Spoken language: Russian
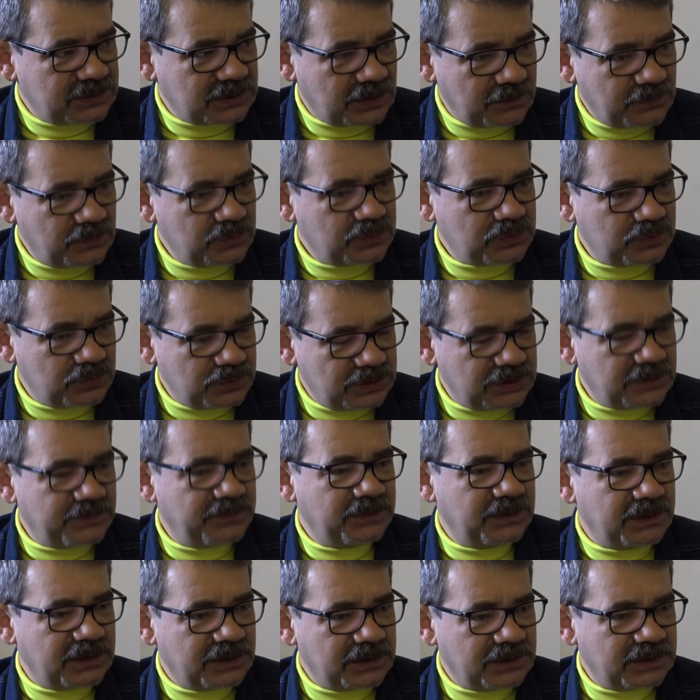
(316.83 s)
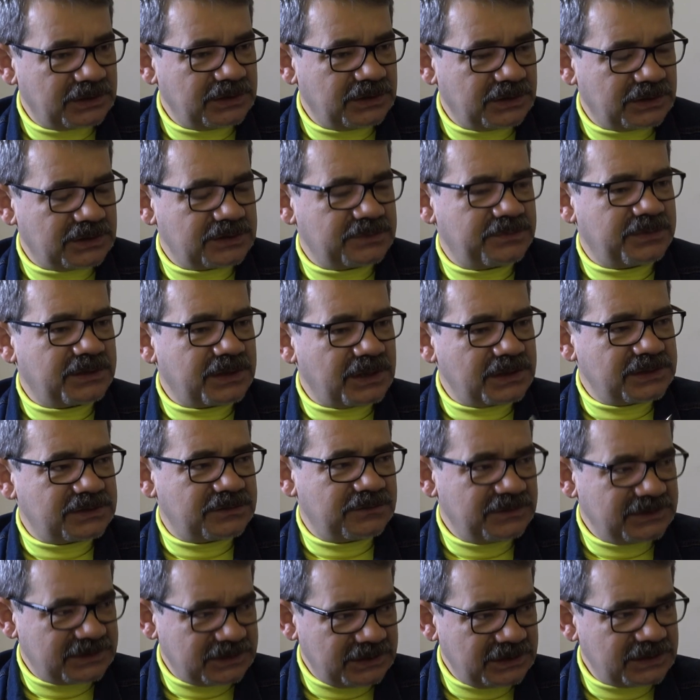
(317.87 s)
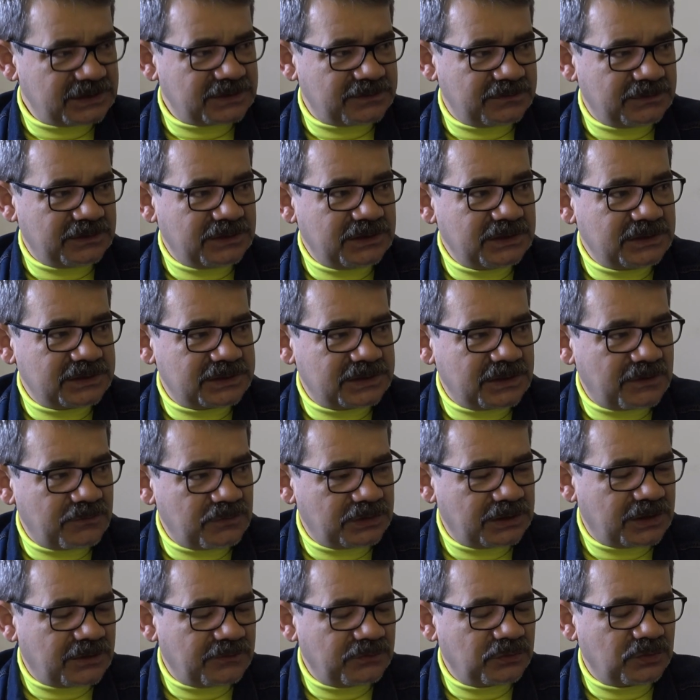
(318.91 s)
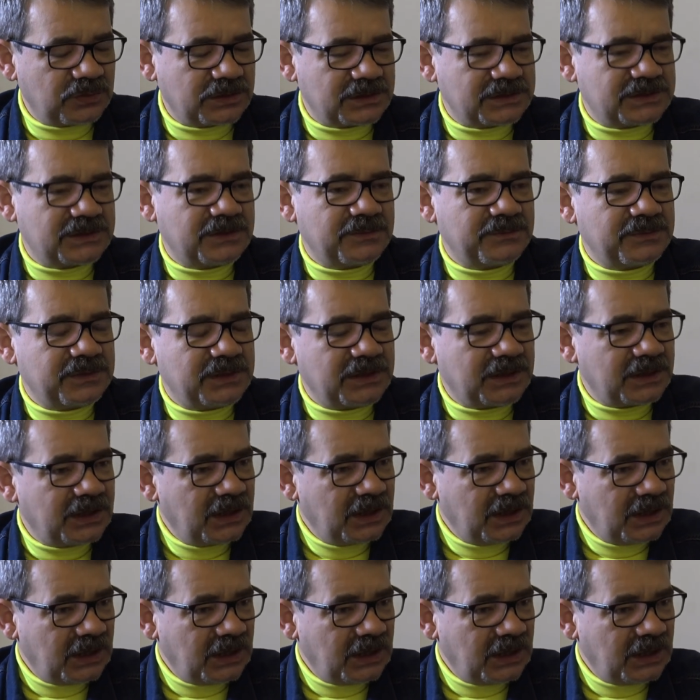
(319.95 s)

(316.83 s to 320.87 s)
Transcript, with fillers: само судебное разбирательство и следствие длилось довольно давно на самом деле,